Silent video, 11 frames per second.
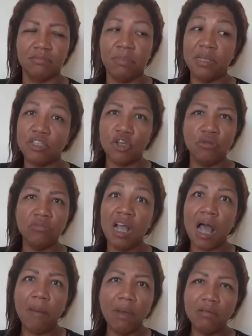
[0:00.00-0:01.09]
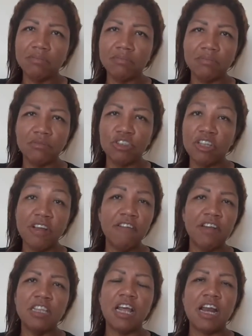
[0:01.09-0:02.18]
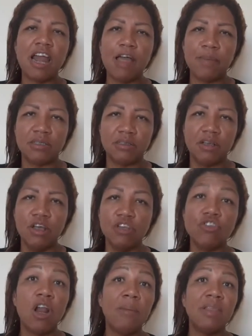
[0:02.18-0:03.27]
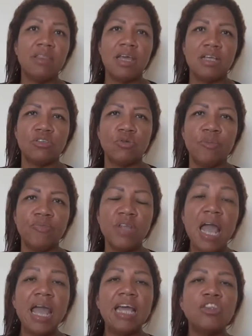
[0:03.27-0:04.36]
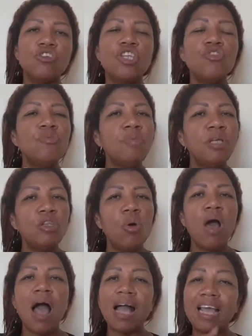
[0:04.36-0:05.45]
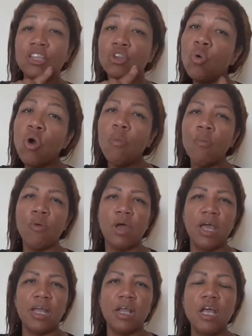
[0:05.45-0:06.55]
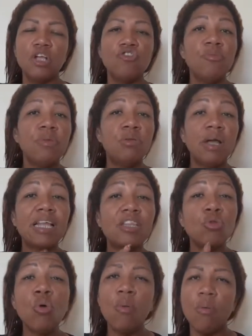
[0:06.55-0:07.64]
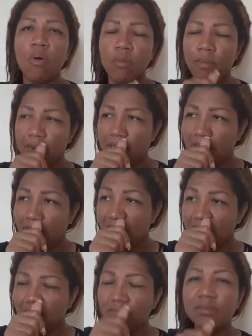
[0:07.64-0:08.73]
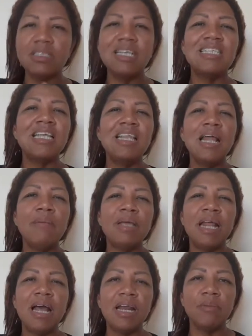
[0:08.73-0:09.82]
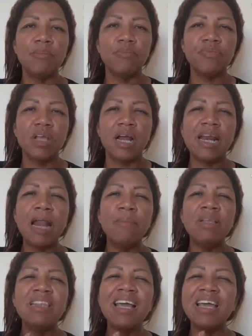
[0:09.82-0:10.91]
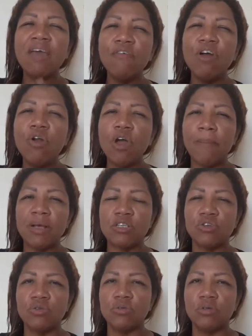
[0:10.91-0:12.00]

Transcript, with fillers: Pasión, cama, no te van a brindar nada más solamente eso. Entonces yo invito a que tú como mujer, yo invito a que tú como hombre, se sientas a mirar realmente qué fue lo que pasó,